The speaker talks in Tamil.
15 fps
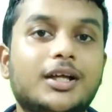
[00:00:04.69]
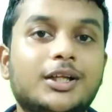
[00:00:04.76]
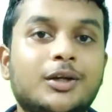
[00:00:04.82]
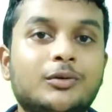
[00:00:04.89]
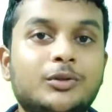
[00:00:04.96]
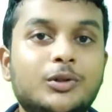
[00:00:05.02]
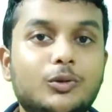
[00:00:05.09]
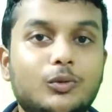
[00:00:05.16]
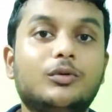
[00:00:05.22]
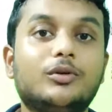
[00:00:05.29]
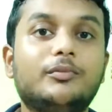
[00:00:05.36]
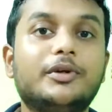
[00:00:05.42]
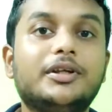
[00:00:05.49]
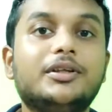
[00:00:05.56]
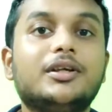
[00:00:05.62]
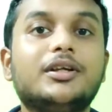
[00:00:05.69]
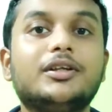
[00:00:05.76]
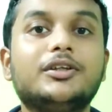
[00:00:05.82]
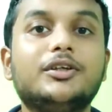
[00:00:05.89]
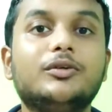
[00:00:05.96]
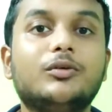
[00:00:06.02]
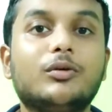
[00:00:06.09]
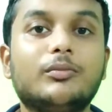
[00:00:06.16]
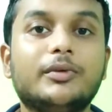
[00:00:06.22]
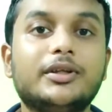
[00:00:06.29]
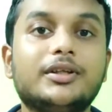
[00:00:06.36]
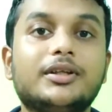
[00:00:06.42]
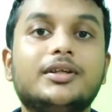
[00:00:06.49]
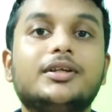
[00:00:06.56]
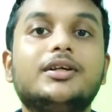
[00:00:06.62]
அதாவது ஒரு மனிதர்லேருந்து இன்னொரு
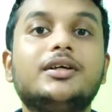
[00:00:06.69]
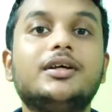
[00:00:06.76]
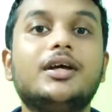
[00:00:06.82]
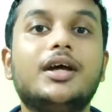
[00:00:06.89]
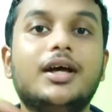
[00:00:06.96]
மனிதருக்கு